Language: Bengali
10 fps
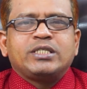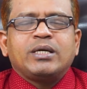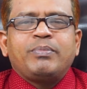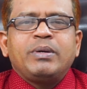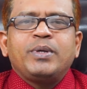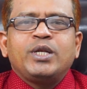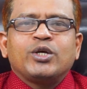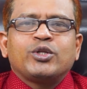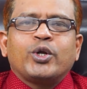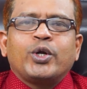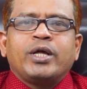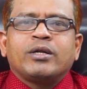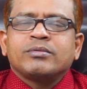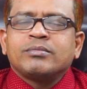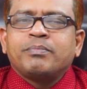রয়েছে বিভিন্ন ধরনের
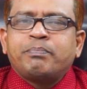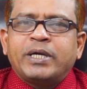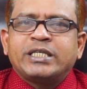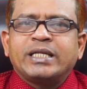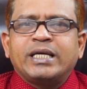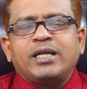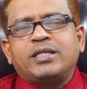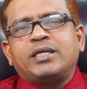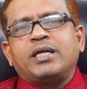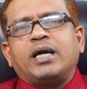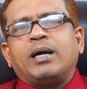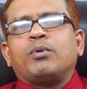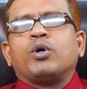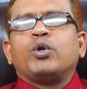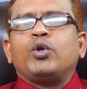পেশাদারিত্বের
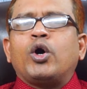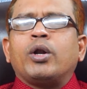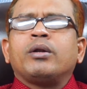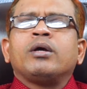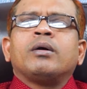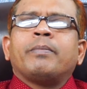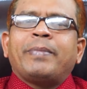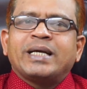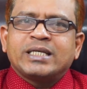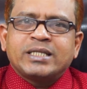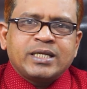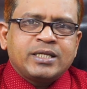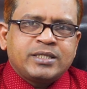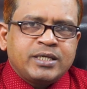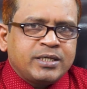এবং নন
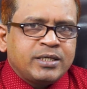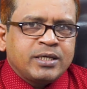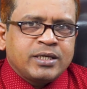পেশাদারিত্বের